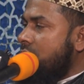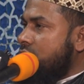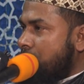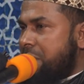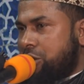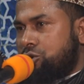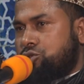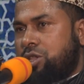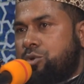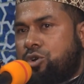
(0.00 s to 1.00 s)
সম্মানিত
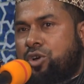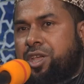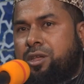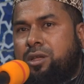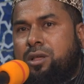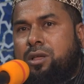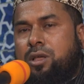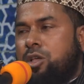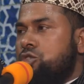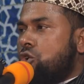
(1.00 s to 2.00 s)
সুদী মন্ডলী
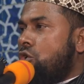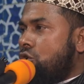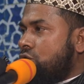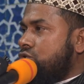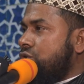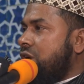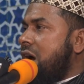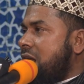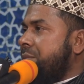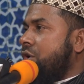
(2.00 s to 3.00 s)
সংগঠন যদি
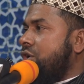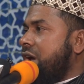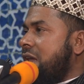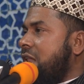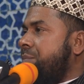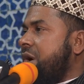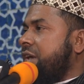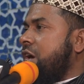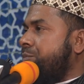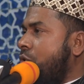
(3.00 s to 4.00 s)
হারামে হয় আল্লাহ পাক
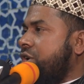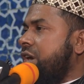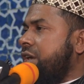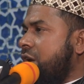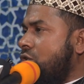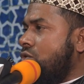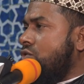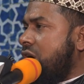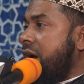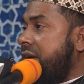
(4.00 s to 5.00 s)
এর পক্ষে কেন
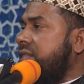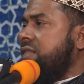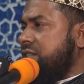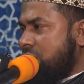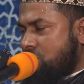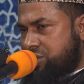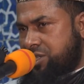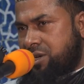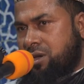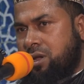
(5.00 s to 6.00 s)
কোরআন আয়াত নাজিল
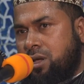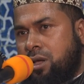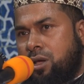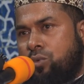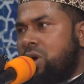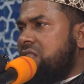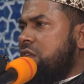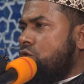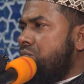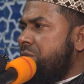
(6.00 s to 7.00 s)
করছেন বলতে
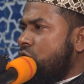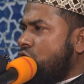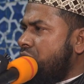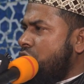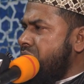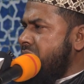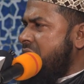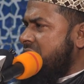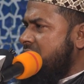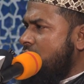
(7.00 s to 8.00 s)
মিনকুম
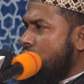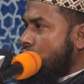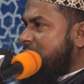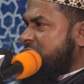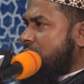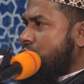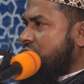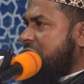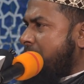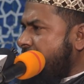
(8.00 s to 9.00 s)
উম্মাহ তোমাদের
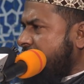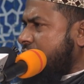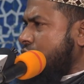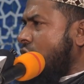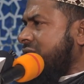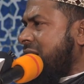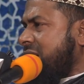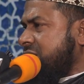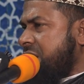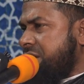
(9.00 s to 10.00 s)
মধ্যে এমন একটি দল
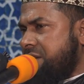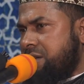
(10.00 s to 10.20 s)
থাকা চাই